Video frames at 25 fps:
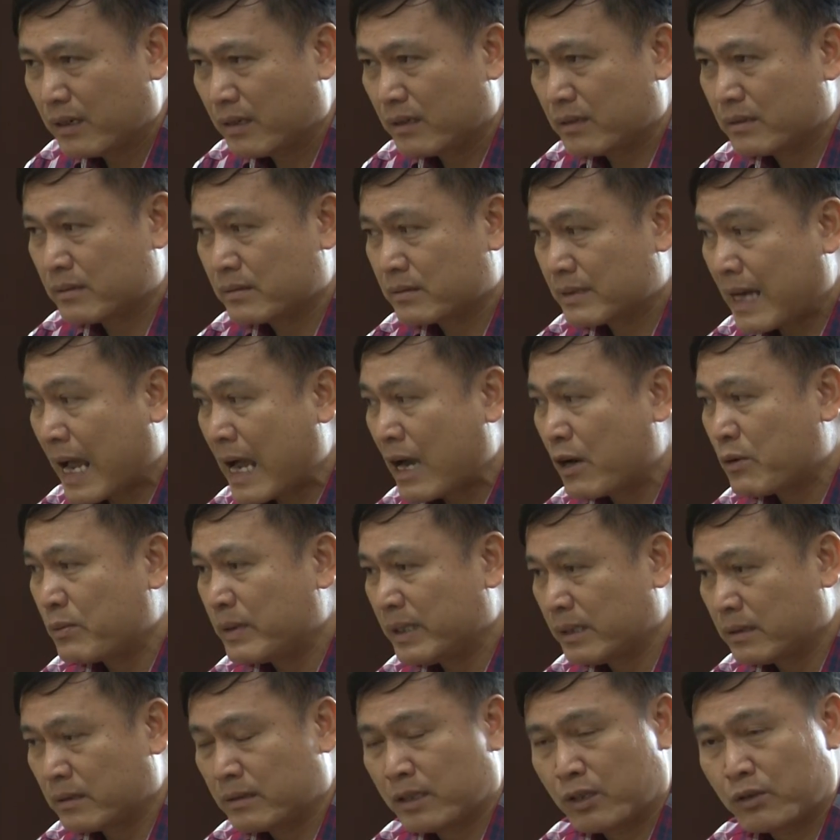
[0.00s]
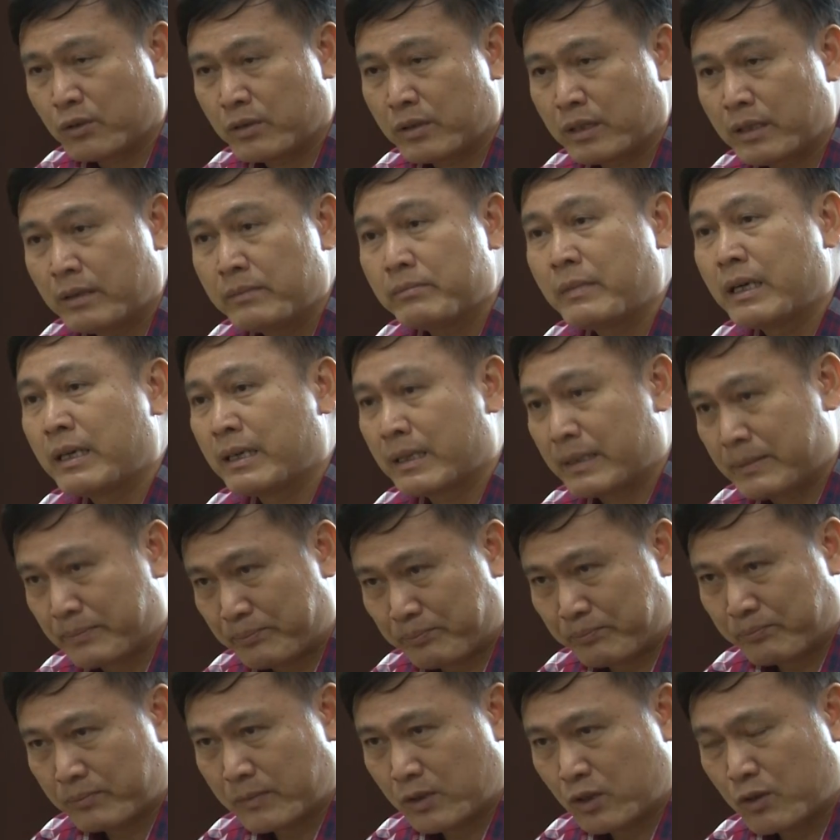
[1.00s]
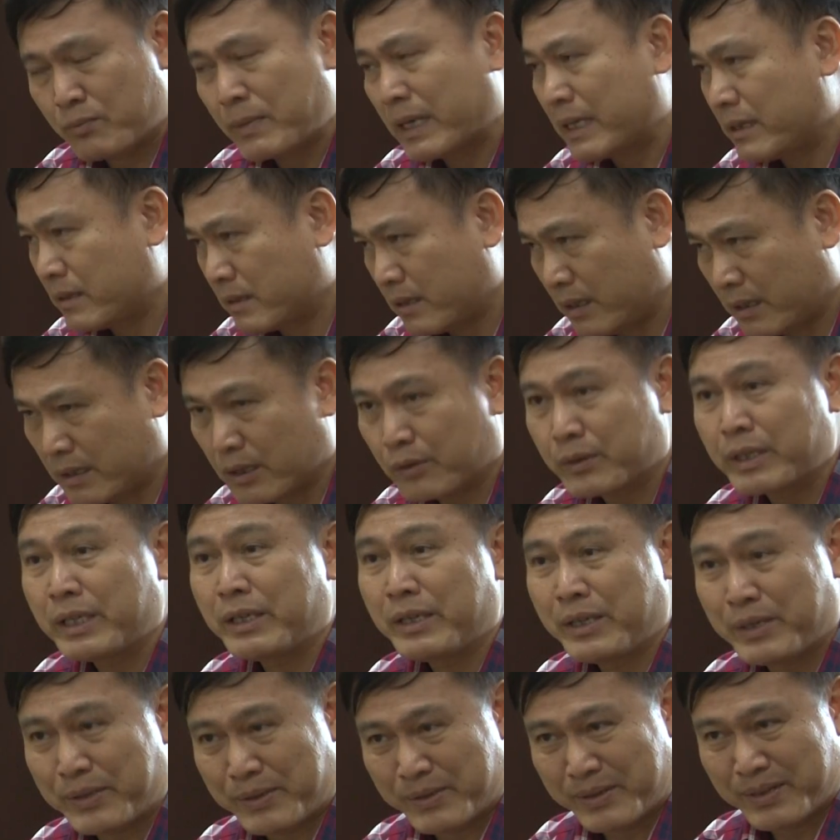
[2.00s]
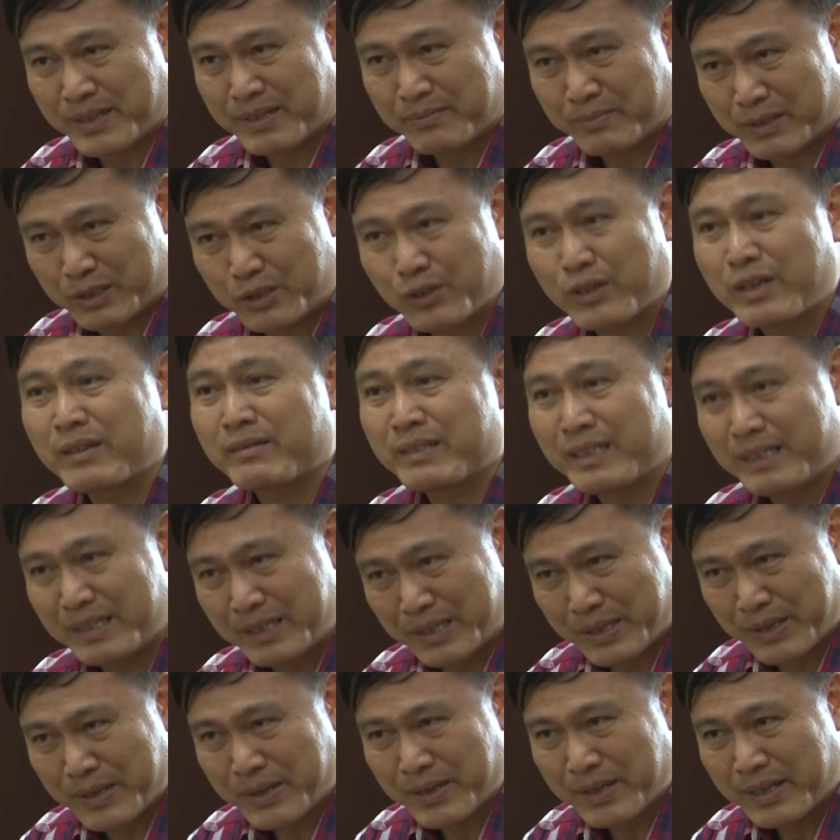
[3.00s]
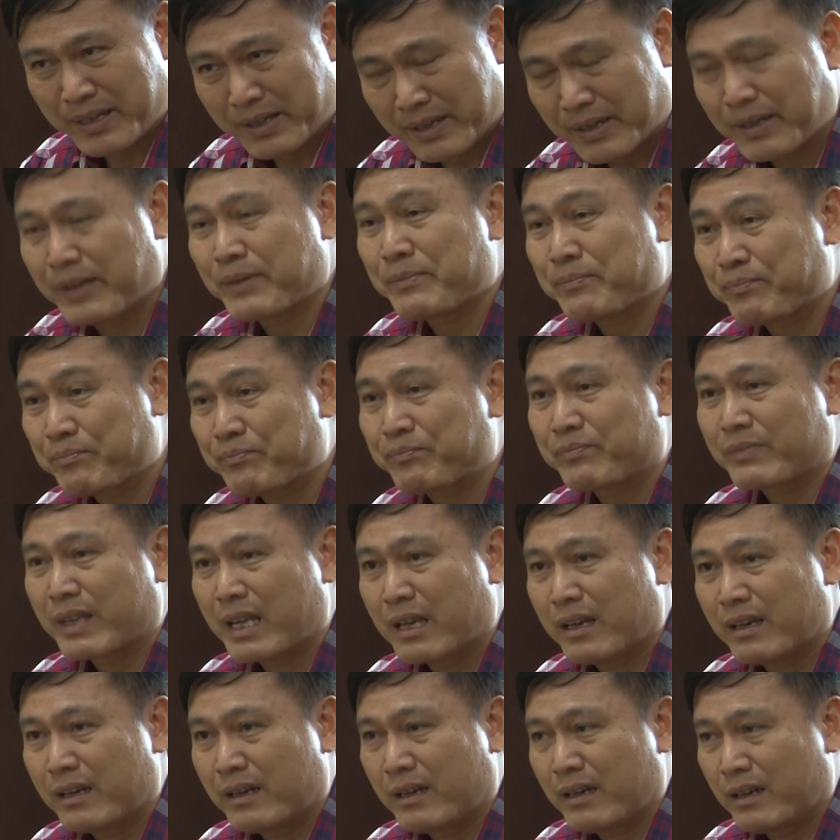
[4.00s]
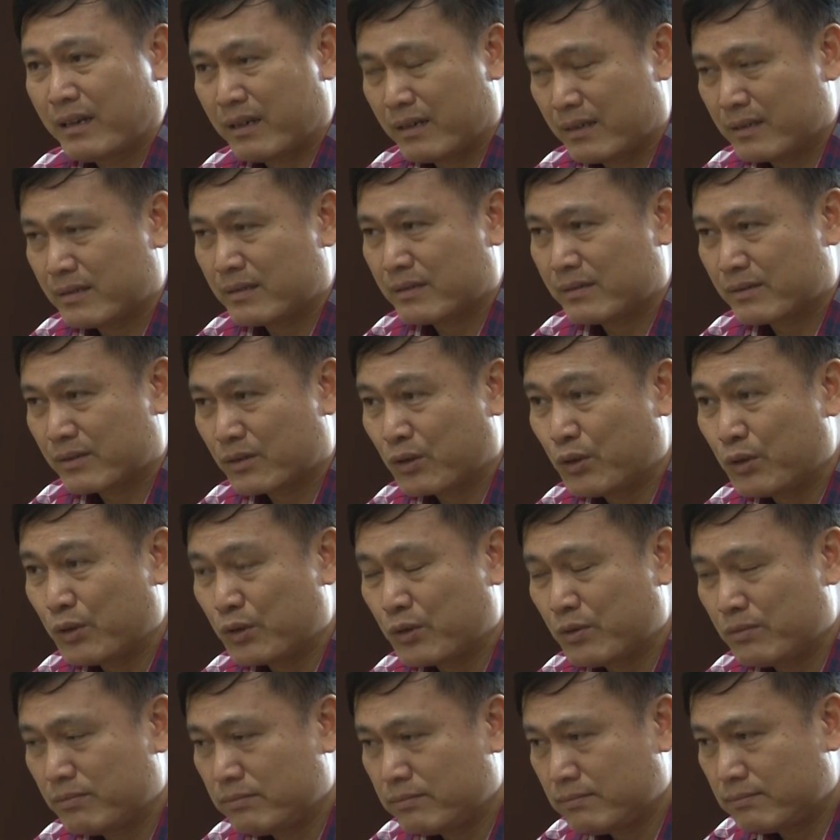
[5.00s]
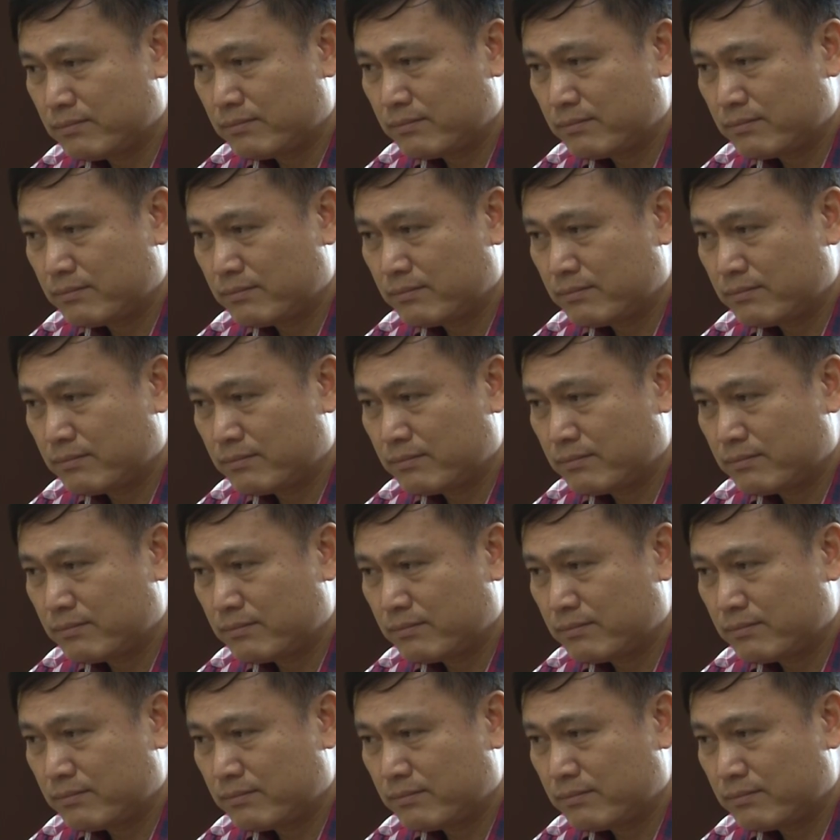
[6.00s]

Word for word: ừ, tao bây giờ nhiều nơi mời lắm cho mày để tao đi mày cho tao đi vâng. ờ, tôi cũng